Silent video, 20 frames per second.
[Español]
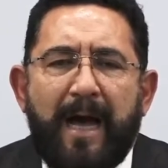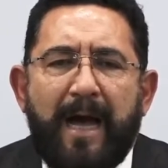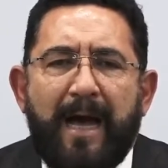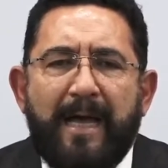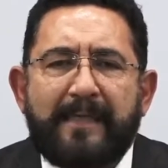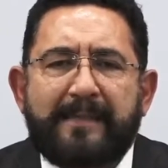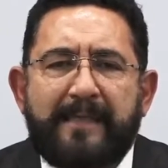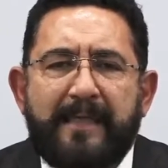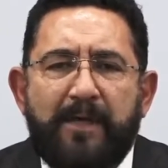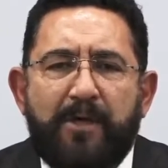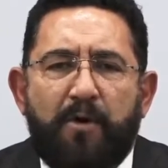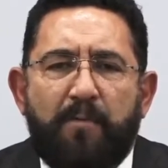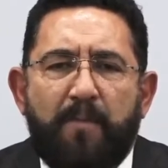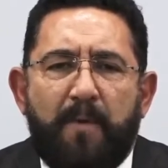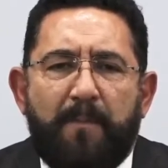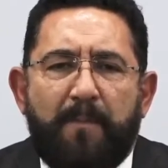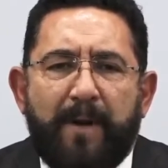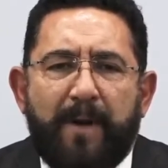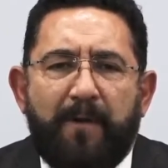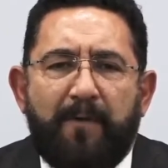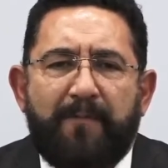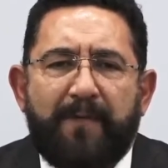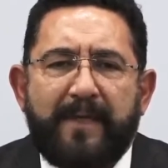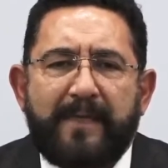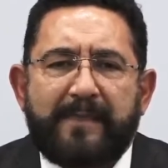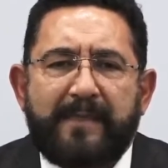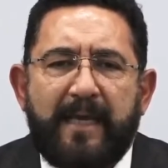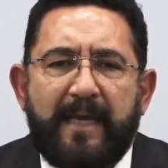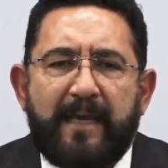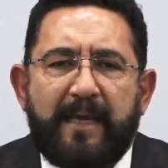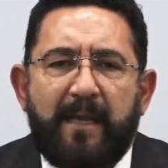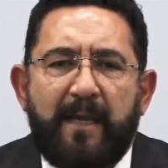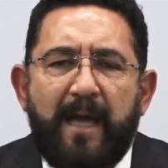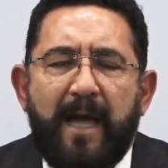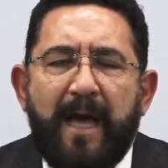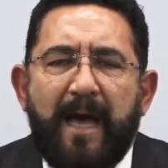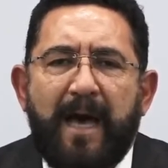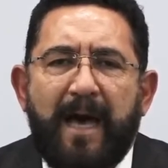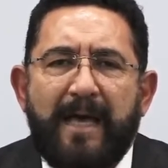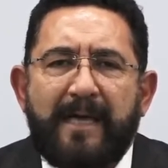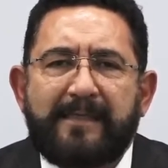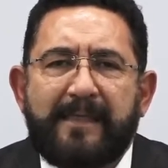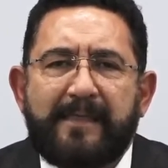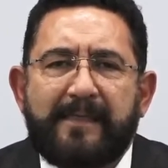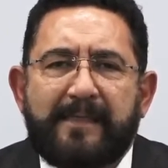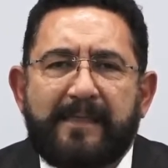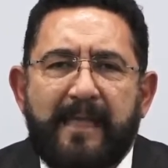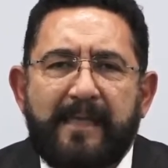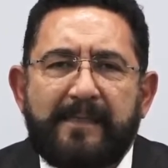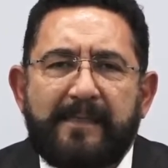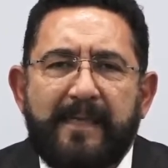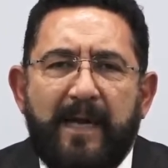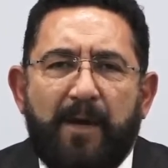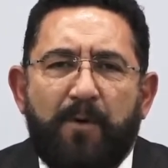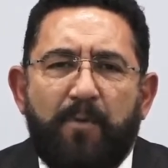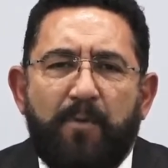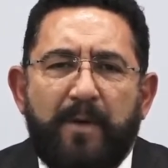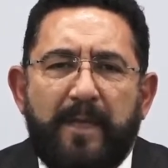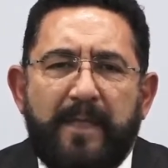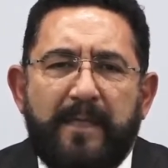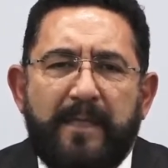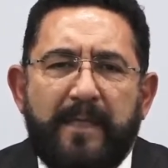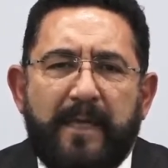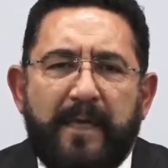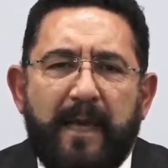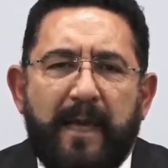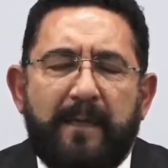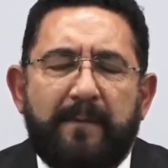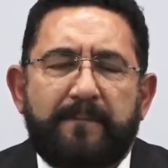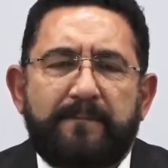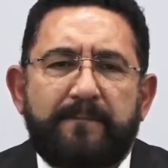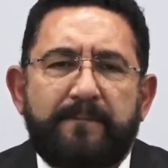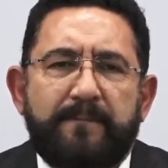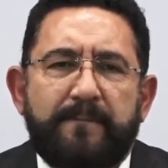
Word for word: así como para ofrecer asistencia jurídica.